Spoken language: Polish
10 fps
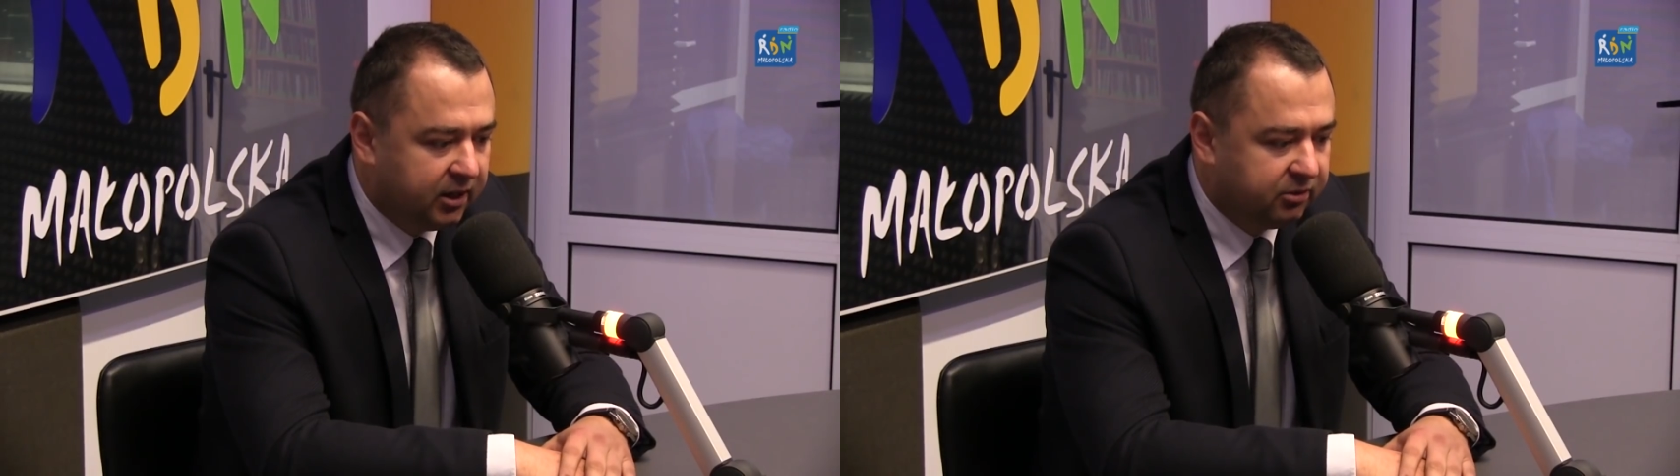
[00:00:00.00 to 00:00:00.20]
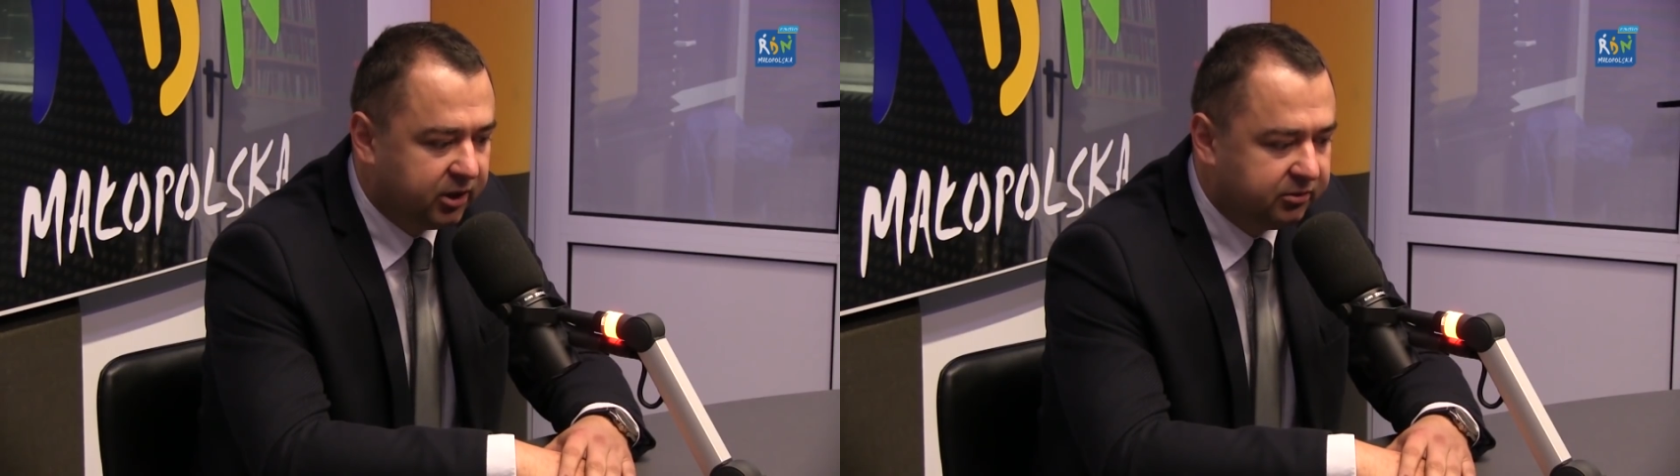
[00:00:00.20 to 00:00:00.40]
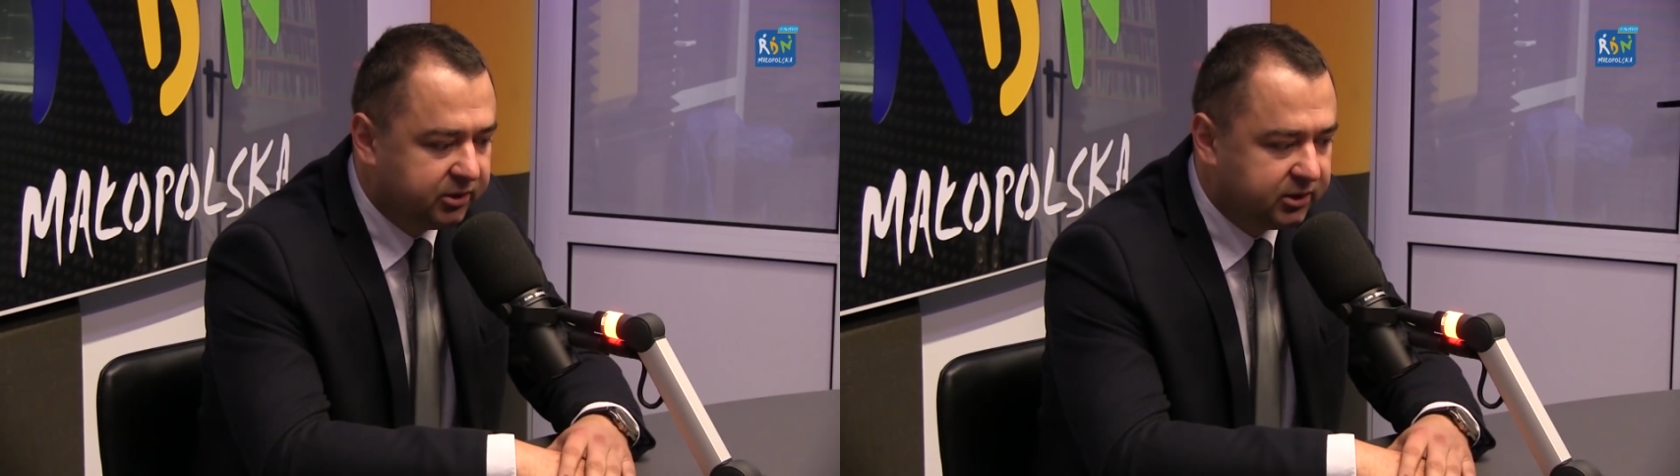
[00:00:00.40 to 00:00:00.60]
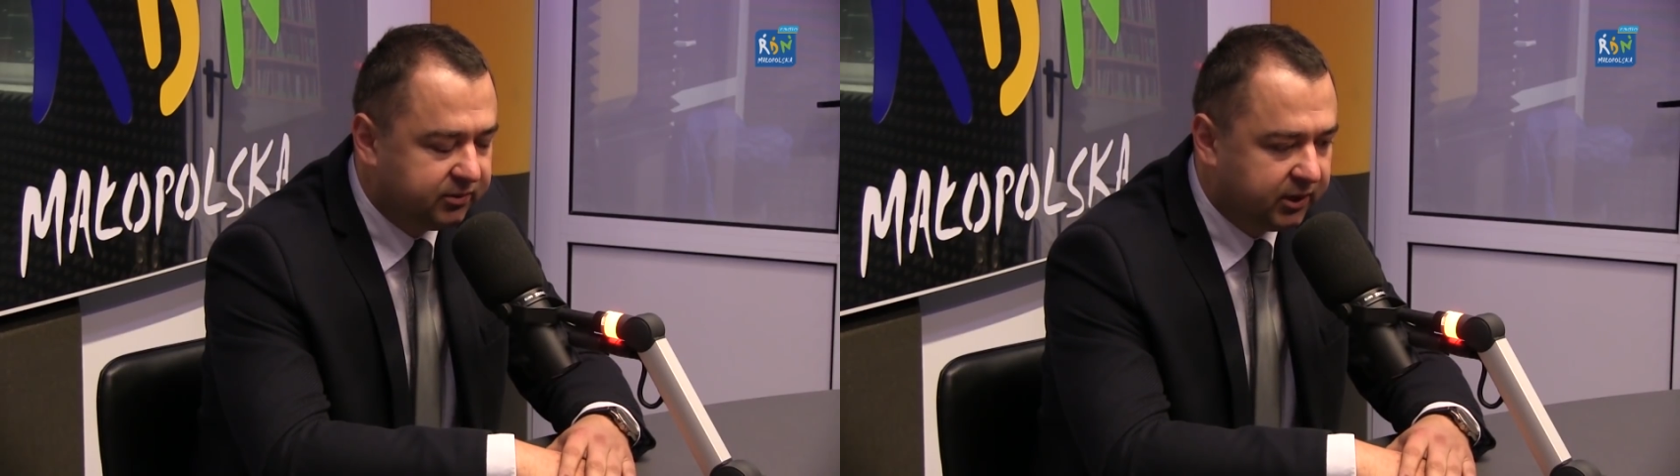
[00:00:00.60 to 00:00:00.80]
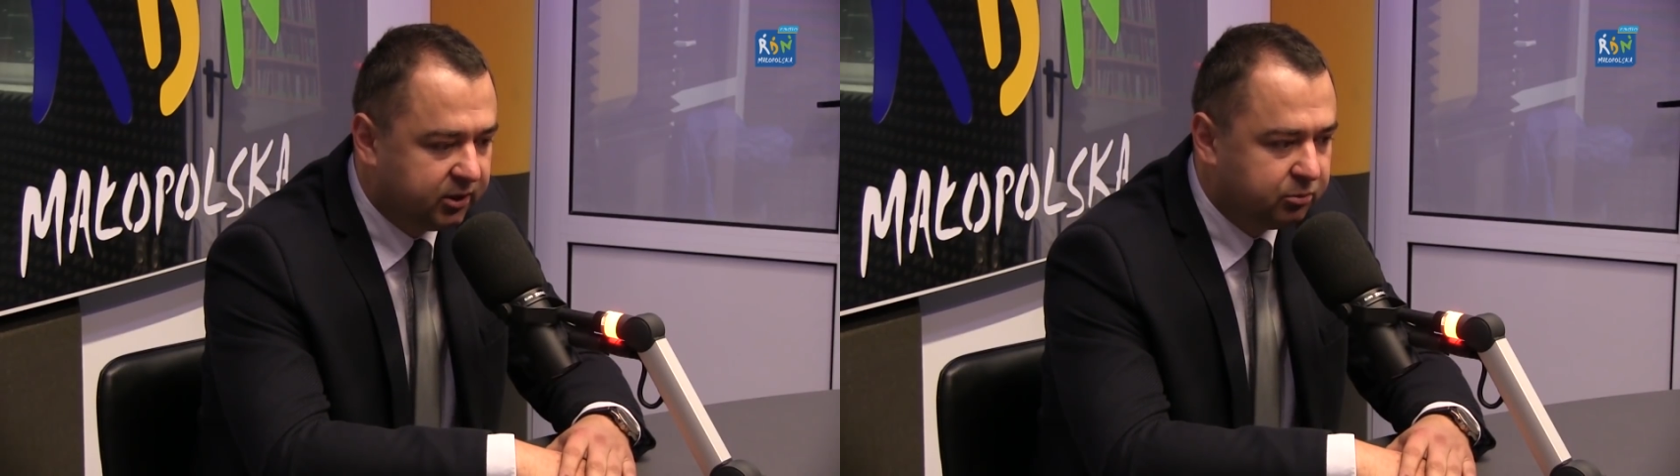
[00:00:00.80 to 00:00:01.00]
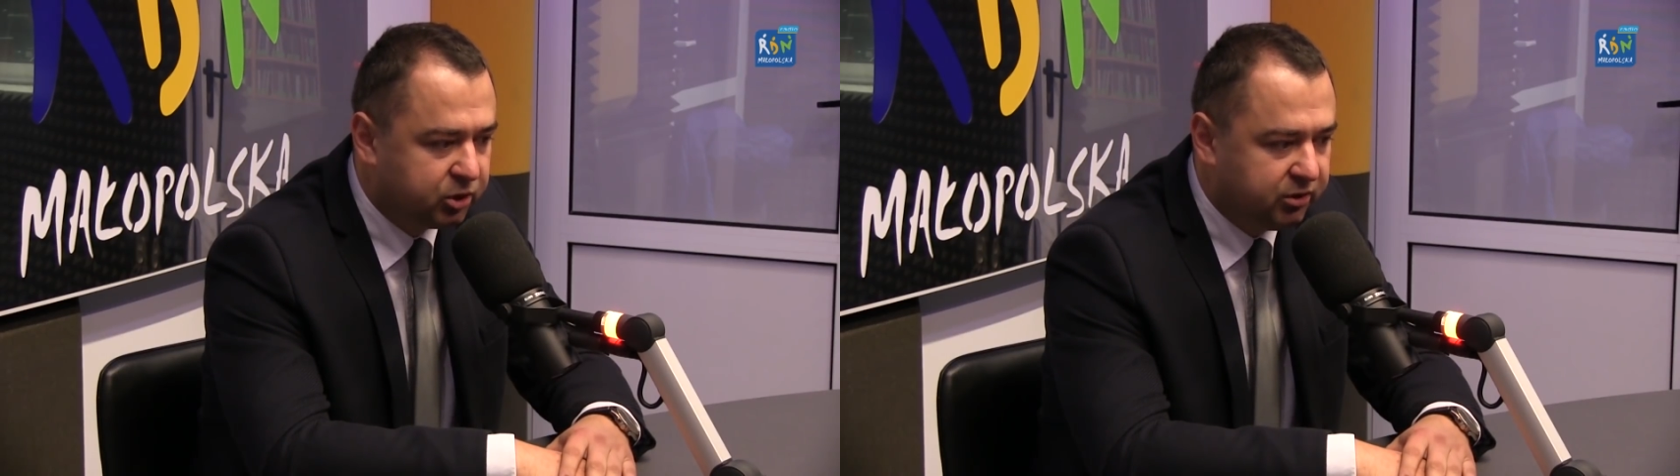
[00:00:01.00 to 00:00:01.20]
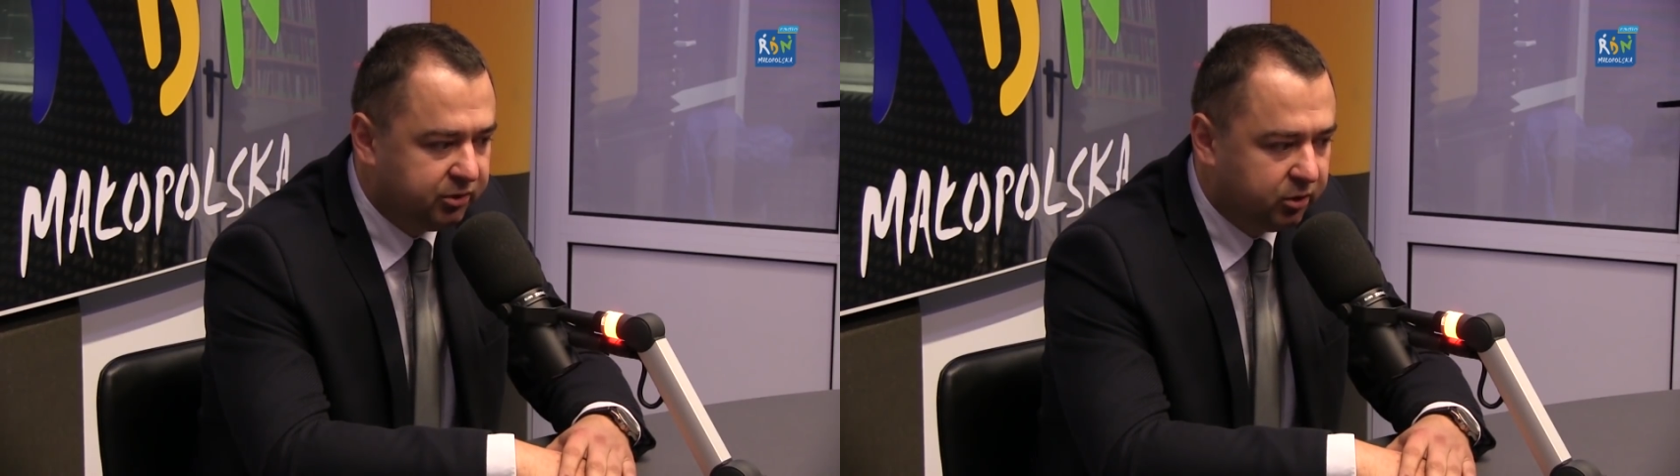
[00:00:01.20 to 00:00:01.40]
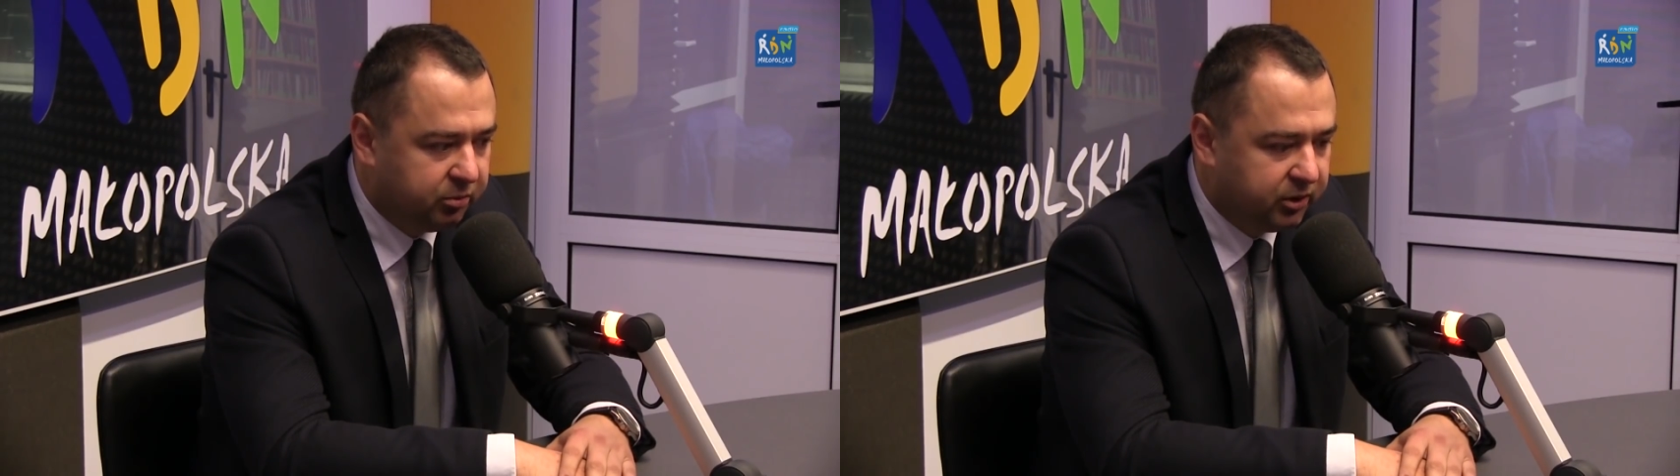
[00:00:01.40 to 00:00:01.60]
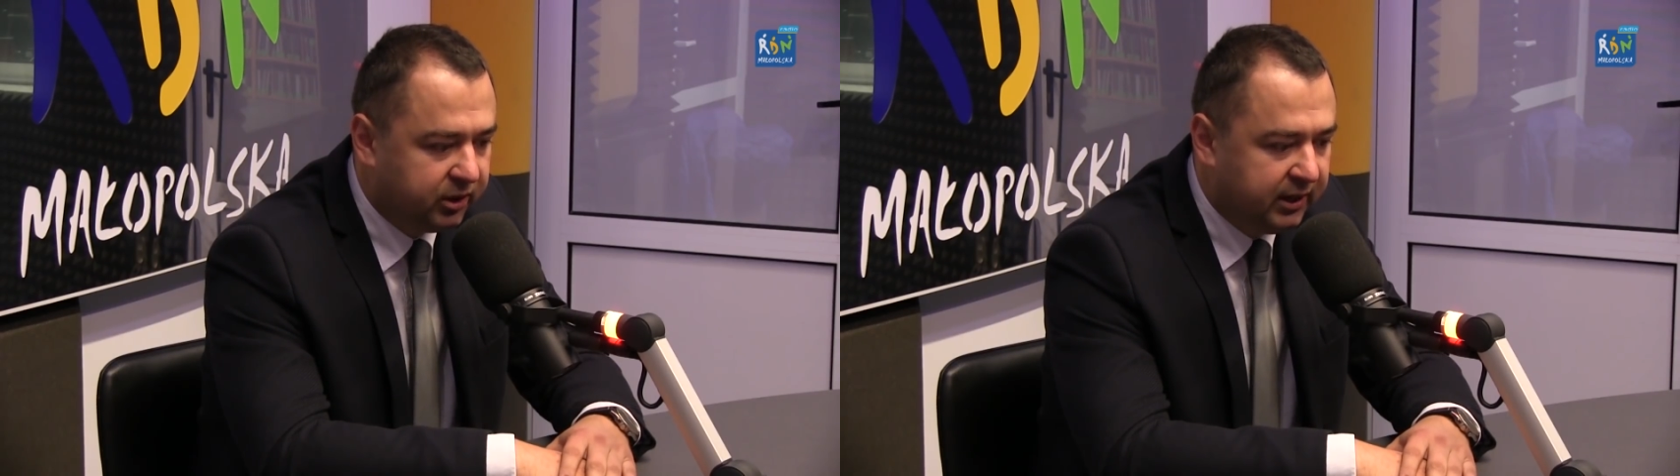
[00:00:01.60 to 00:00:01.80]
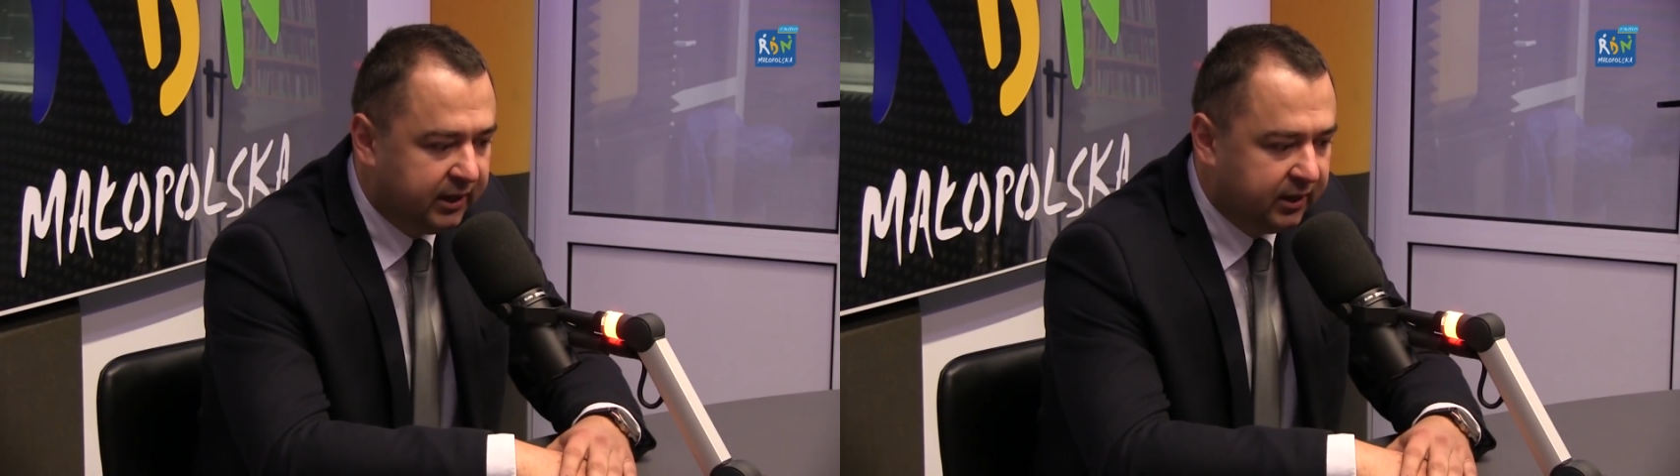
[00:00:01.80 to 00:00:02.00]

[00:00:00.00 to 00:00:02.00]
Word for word: województwa i to umożliwiłoby